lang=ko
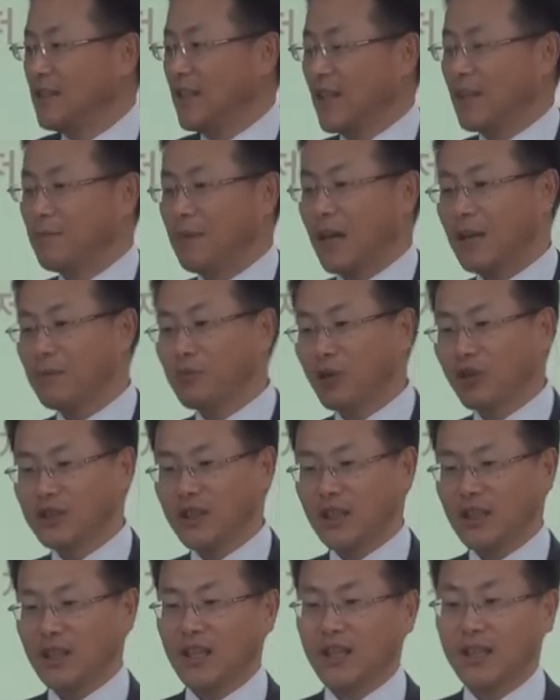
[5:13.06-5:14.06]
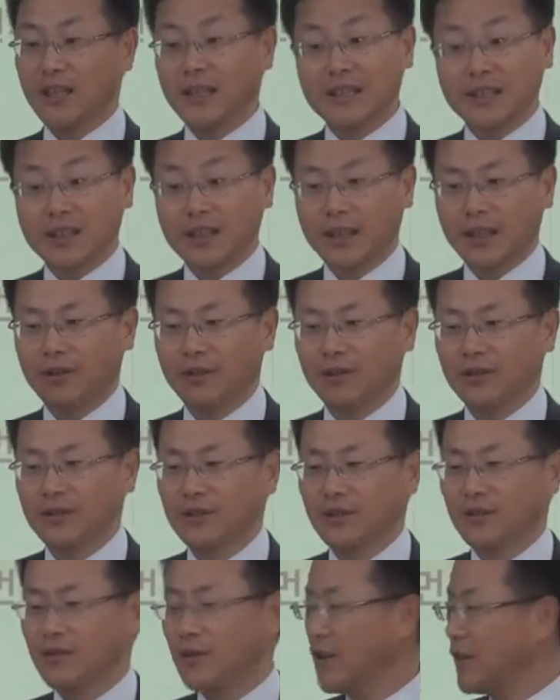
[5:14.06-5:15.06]
제가 말아먹은 얘기 하나 해드릴게요.
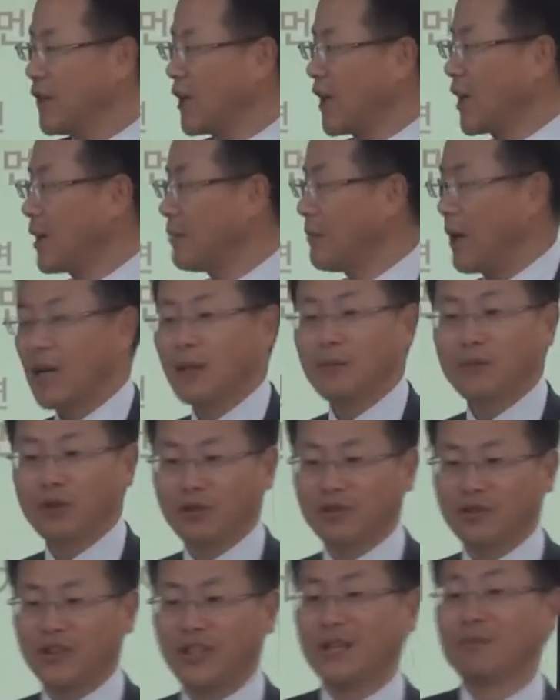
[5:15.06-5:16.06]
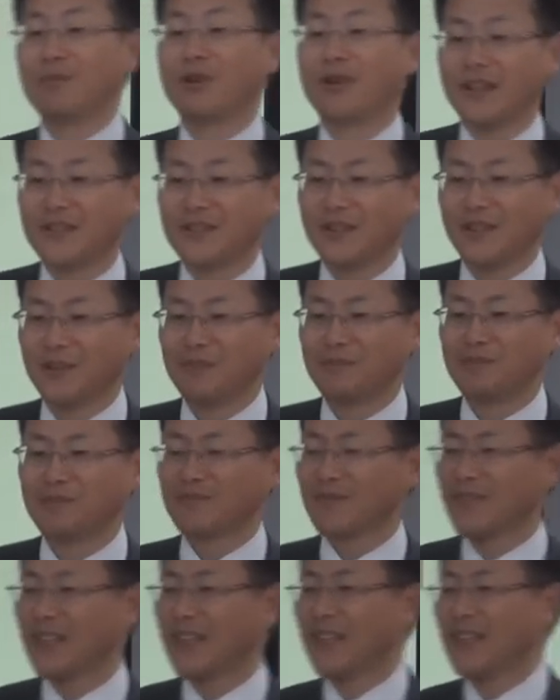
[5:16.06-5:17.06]
전 회사를 하나 말아먹었는데 일본에서.
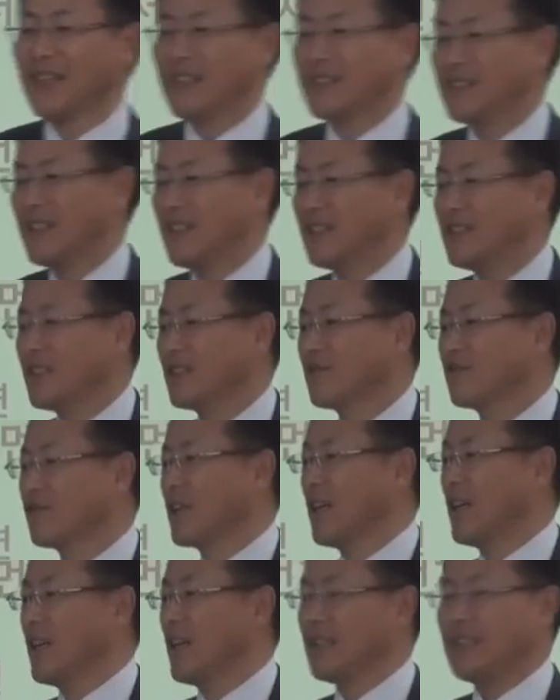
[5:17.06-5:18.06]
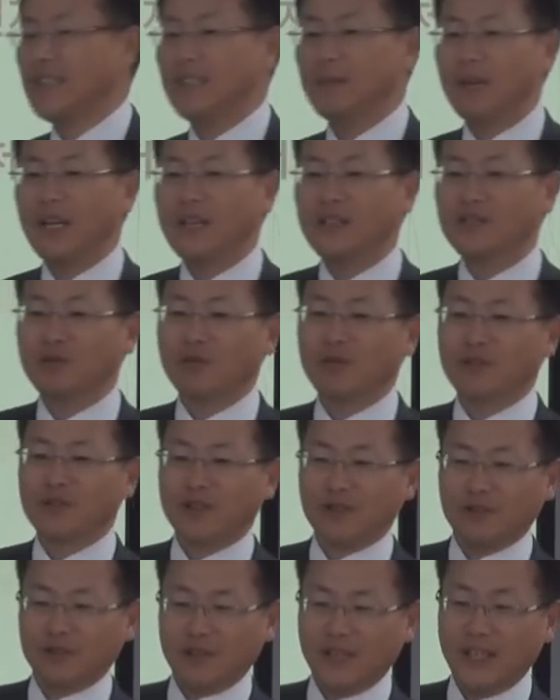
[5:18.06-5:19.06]
제 친구가 이메일
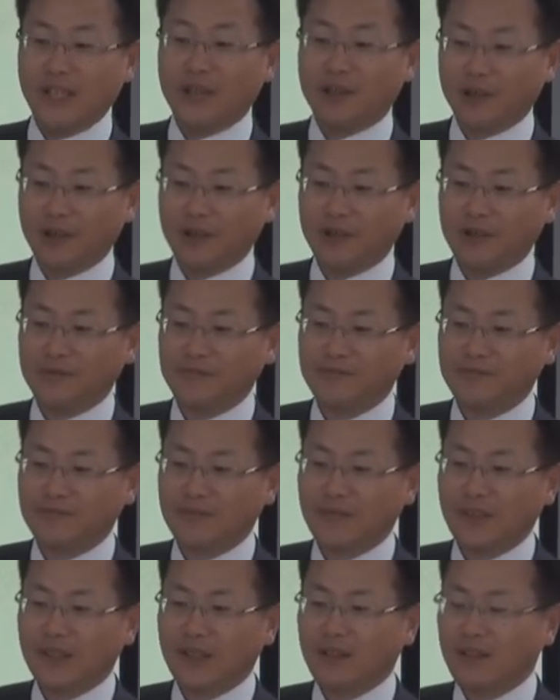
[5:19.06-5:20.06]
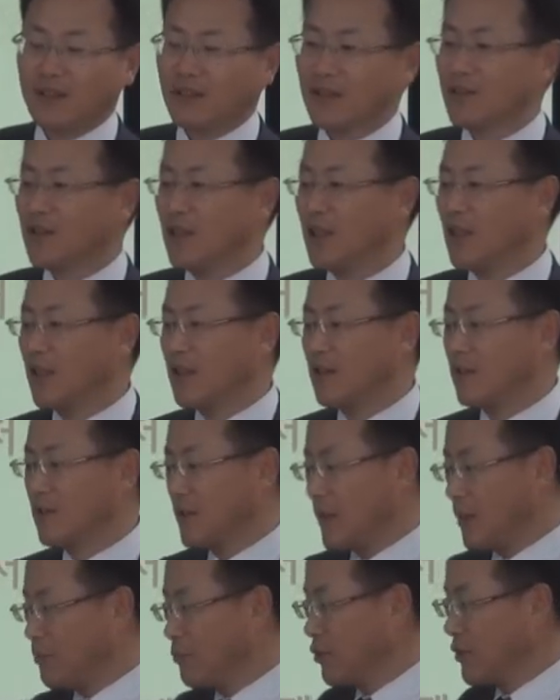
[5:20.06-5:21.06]
솔루션을 해요. 근데
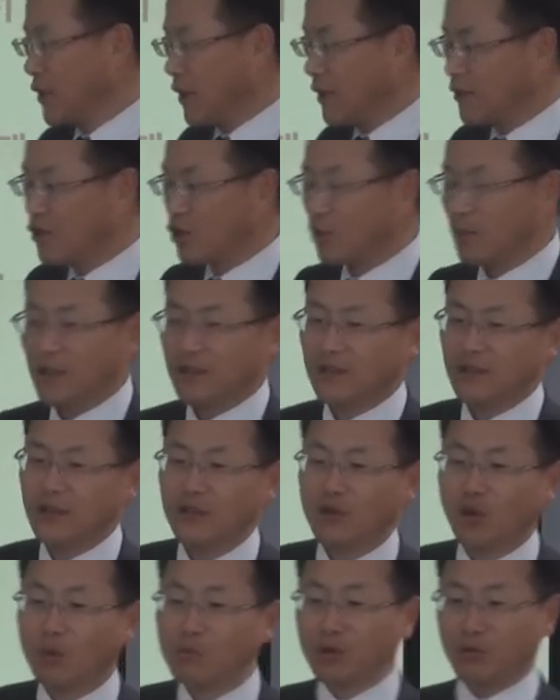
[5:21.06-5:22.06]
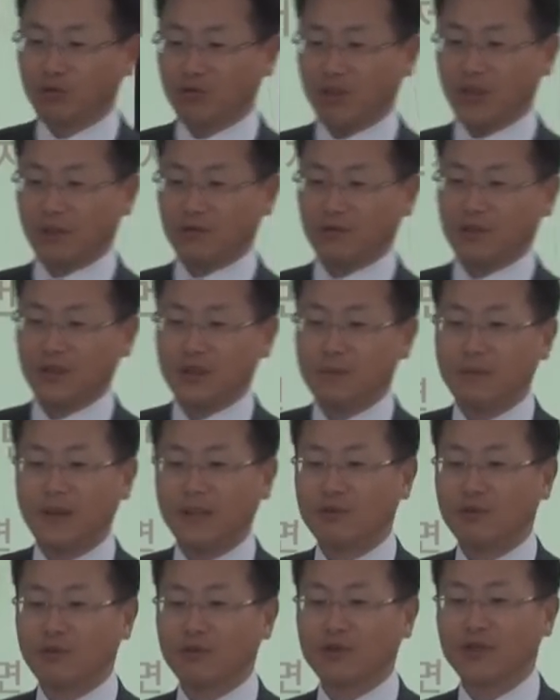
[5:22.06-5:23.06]
한번 얘기를 들어봤더니 너무 좋더라고요.
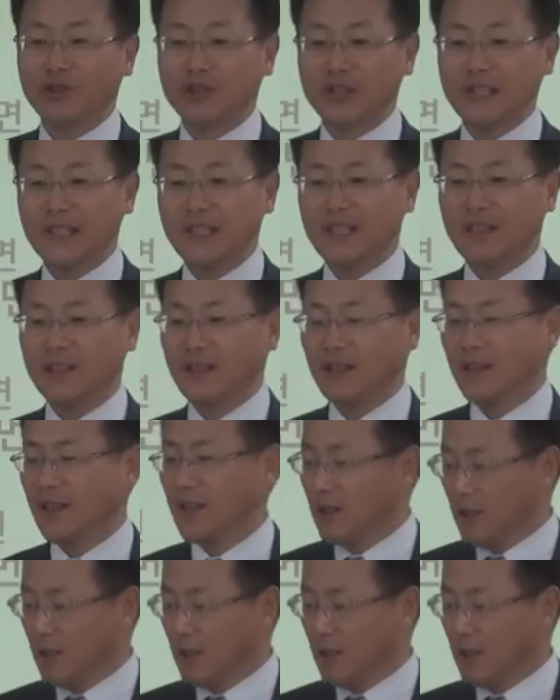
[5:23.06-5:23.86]
이메일 솔루션이.